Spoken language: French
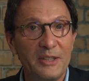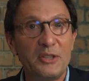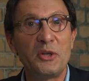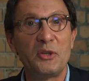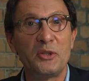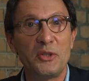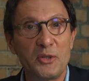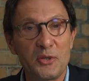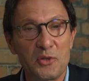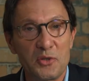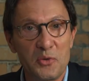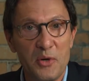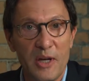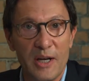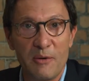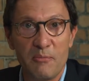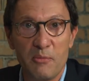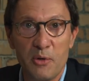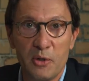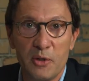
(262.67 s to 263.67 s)
tendance ou à
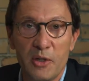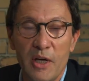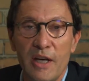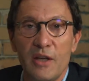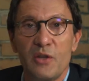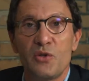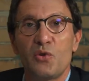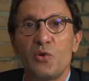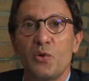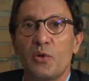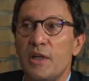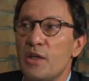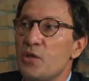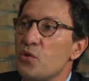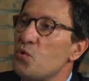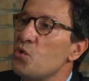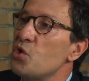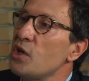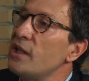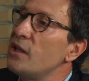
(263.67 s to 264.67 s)
la mode, sur les
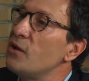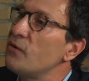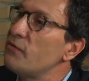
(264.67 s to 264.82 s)
sujets de